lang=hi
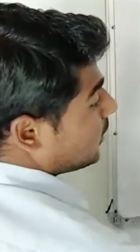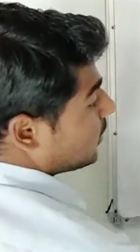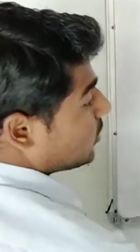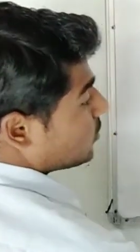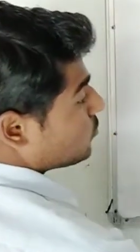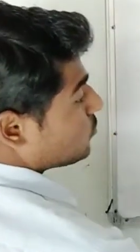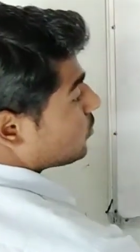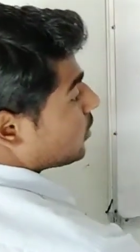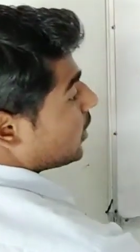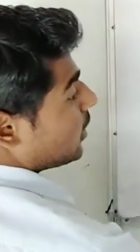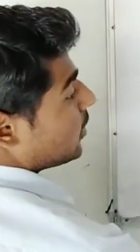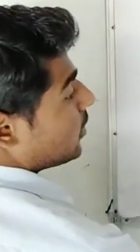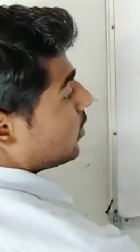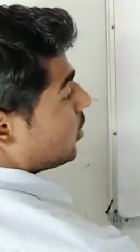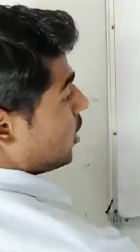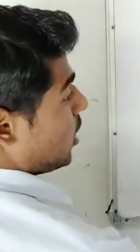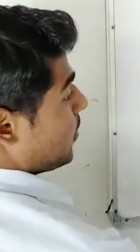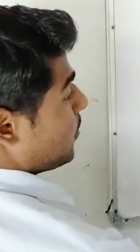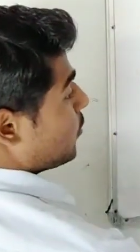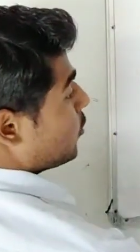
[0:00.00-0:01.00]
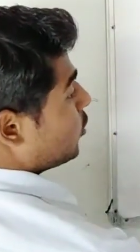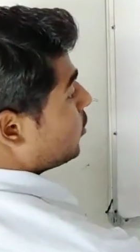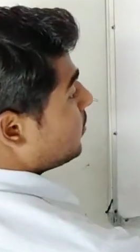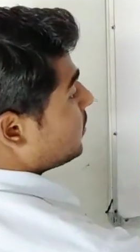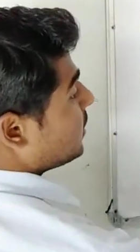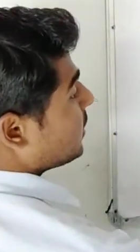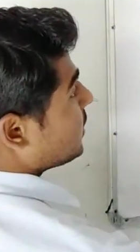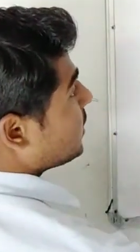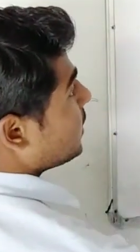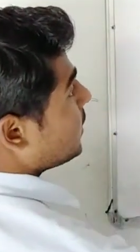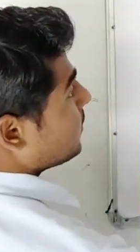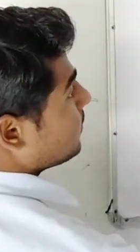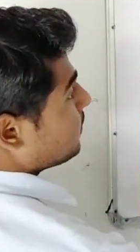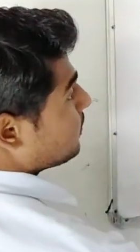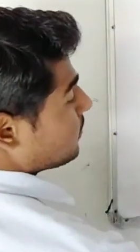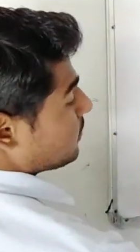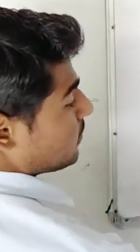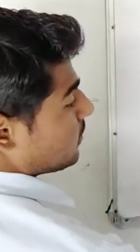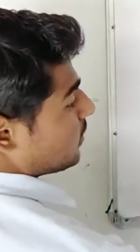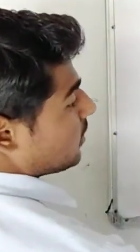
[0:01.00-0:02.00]
एन की स्क्वेयर अपॉन में देखिए
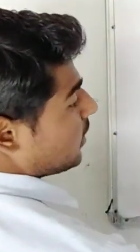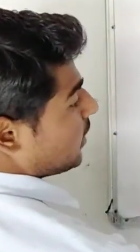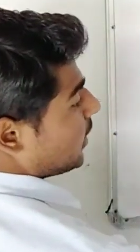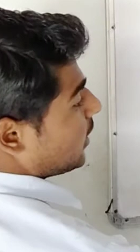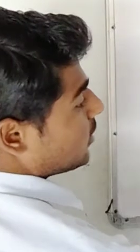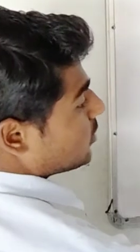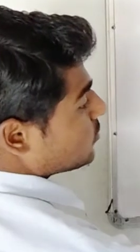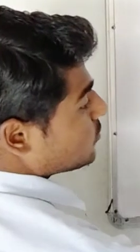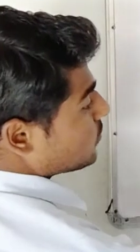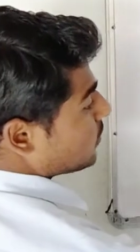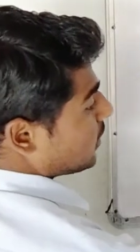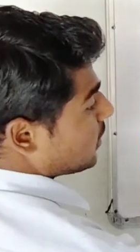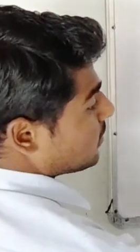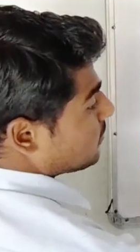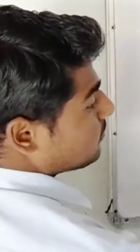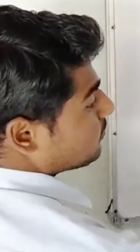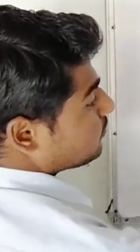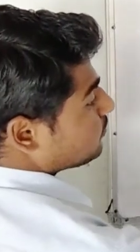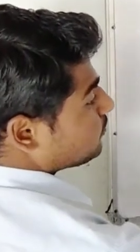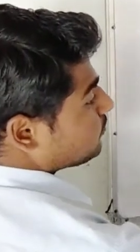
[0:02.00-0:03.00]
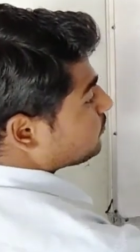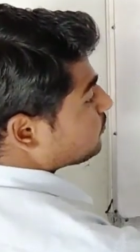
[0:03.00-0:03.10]
एन स्क्वेयर